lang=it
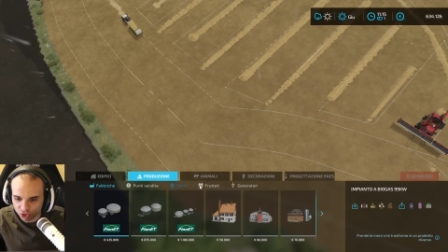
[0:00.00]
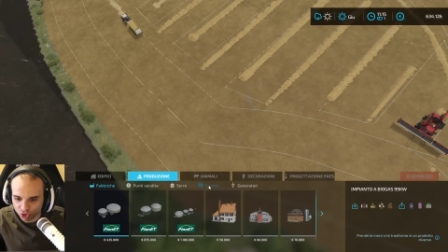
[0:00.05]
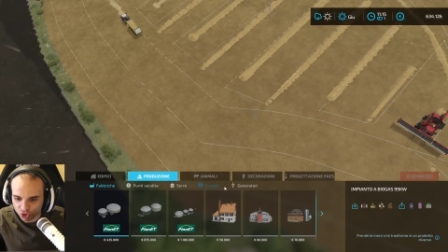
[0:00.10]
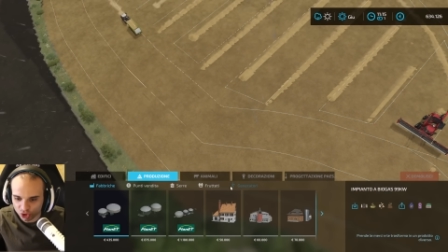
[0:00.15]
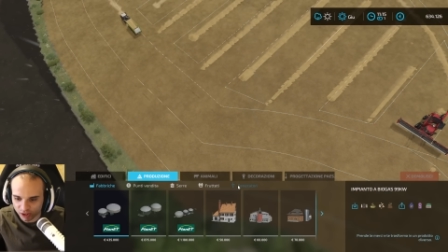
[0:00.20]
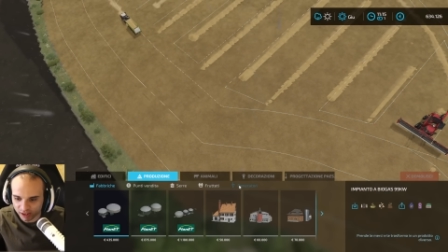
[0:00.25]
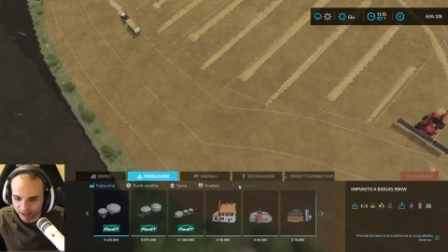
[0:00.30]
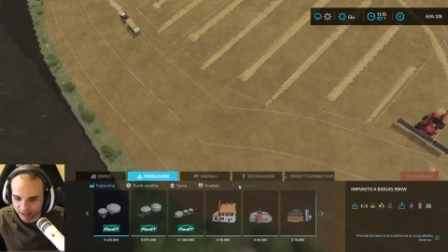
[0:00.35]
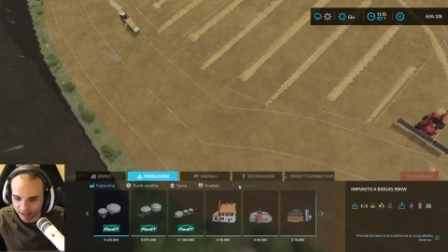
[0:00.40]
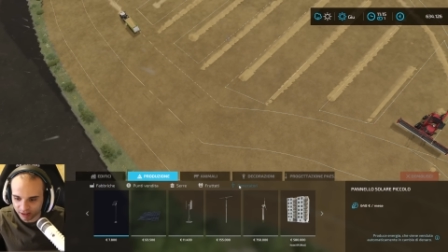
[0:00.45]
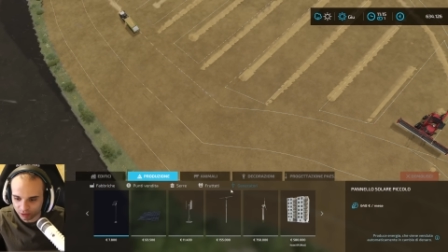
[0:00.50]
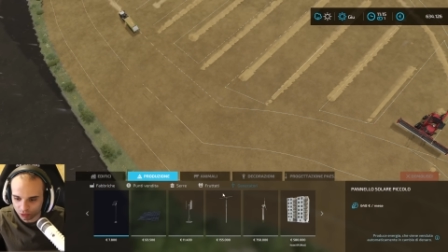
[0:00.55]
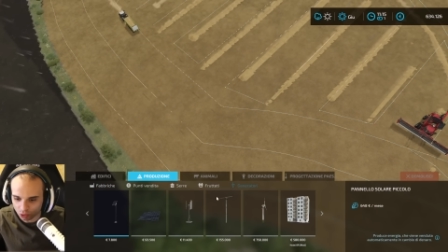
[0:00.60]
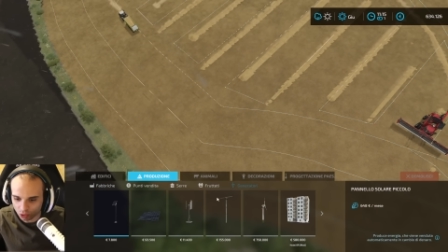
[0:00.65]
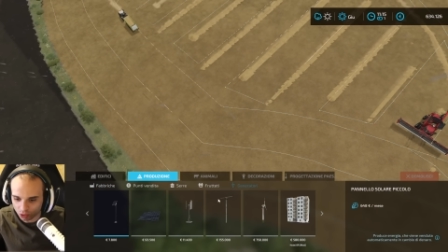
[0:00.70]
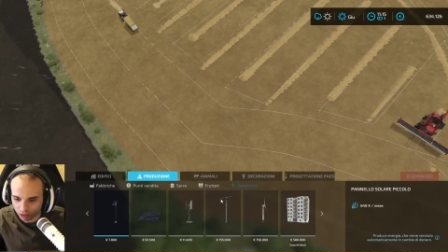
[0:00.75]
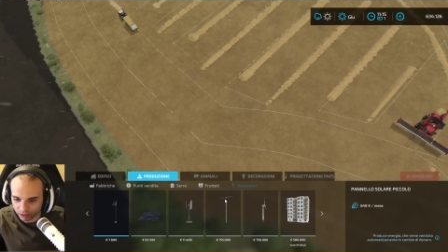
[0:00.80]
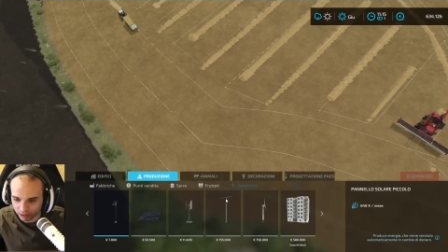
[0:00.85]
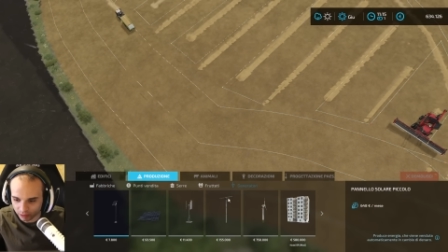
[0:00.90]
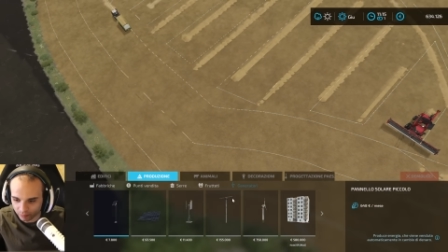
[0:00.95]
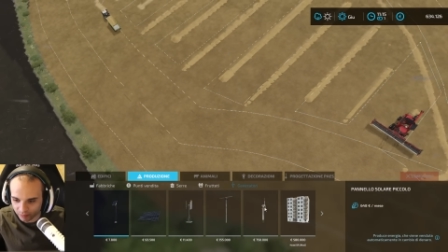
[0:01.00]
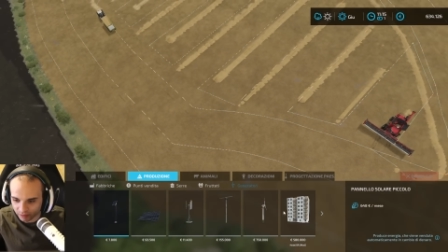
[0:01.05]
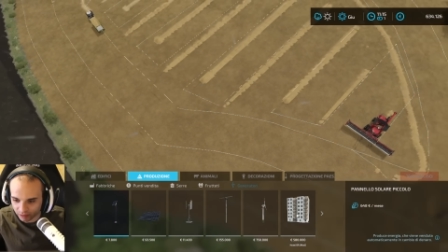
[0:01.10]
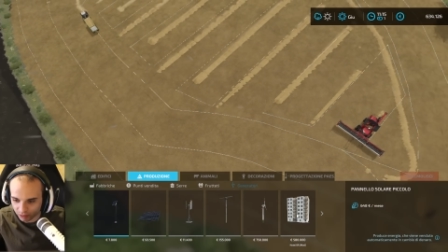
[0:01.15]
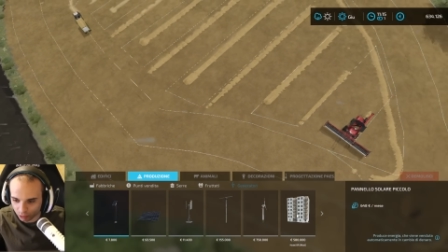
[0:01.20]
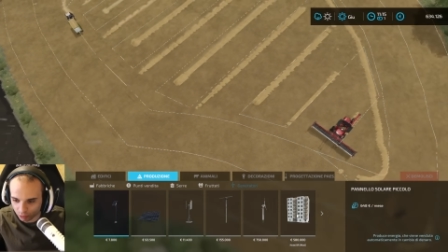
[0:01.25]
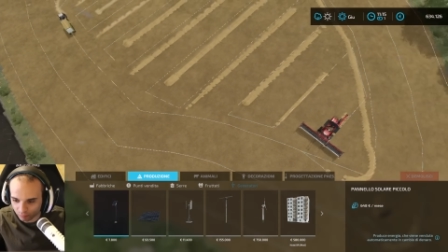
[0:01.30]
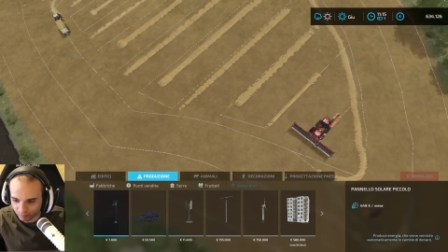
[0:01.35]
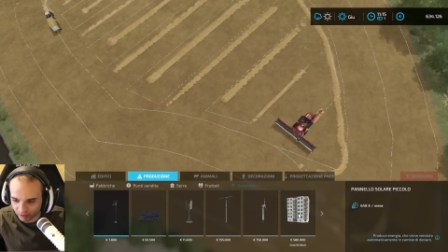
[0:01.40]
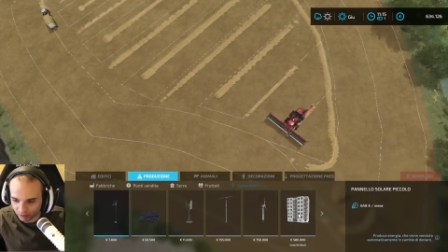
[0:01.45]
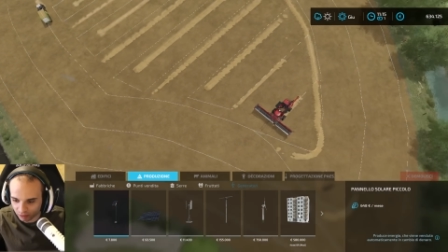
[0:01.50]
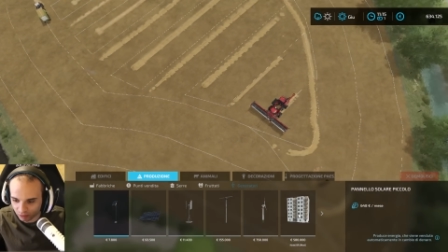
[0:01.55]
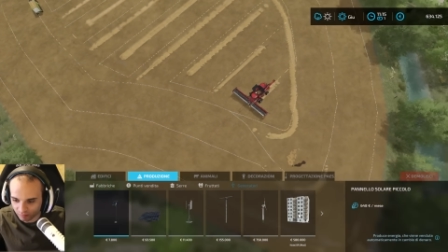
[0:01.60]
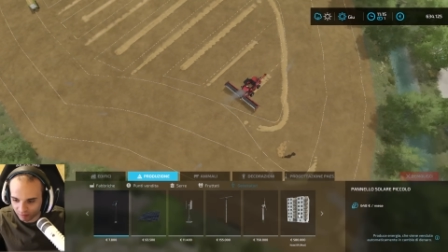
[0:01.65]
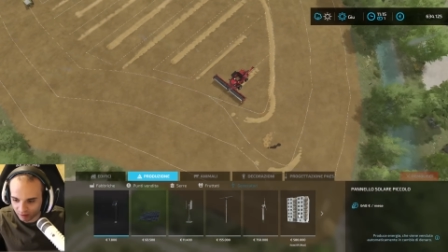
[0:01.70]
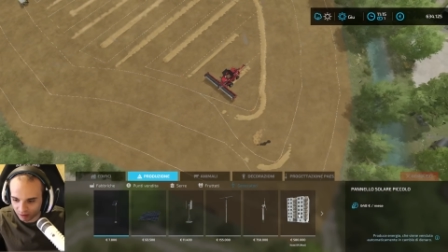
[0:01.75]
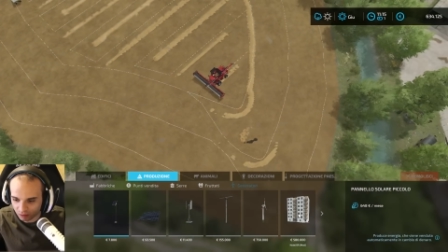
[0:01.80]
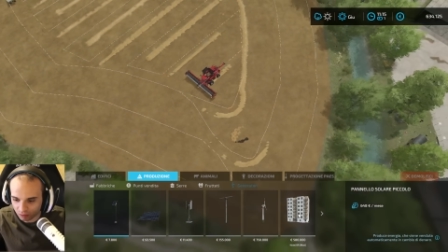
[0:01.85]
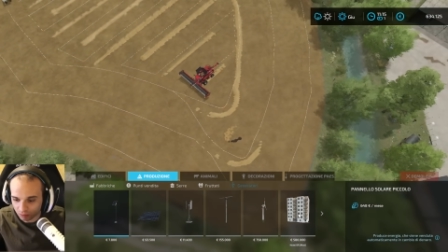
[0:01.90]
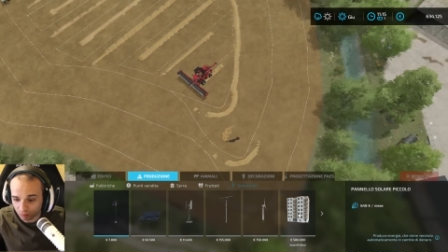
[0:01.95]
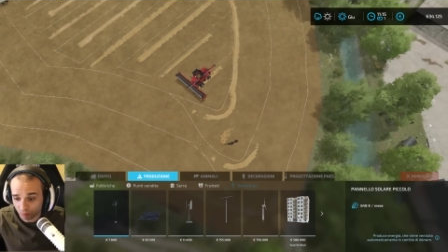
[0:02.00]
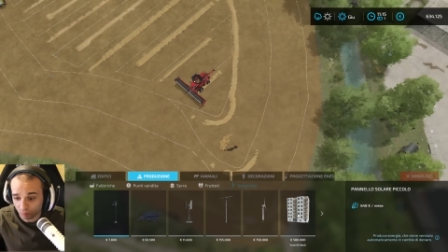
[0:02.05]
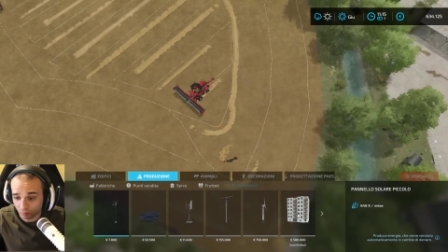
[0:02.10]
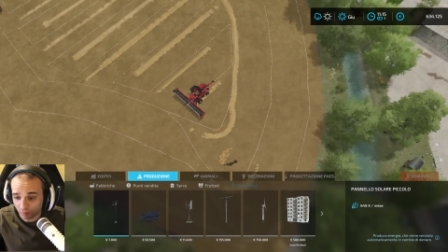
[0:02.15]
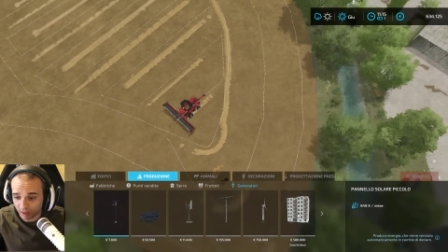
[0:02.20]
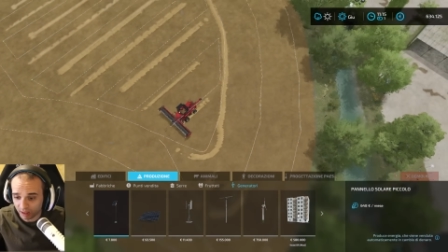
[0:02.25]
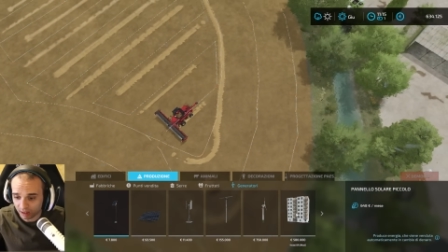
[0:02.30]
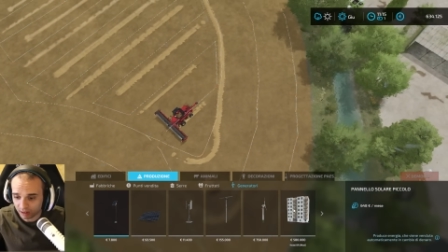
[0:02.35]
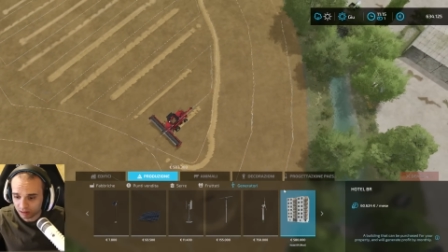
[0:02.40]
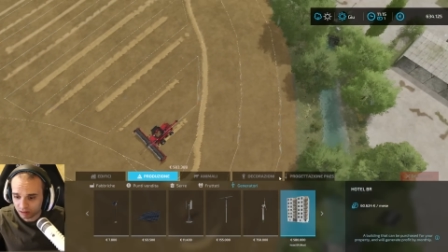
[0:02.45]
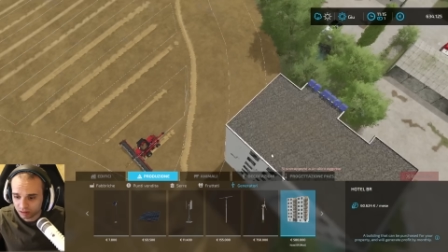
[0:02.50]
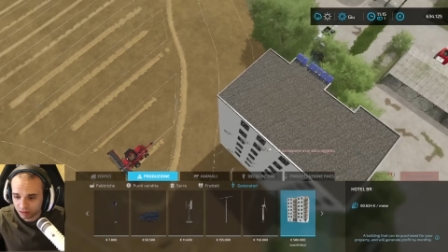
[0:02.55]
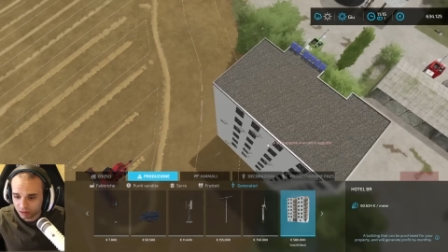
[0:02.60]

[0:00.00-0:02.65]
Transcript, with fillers: generatore, quindi dovrei trovarlo qua.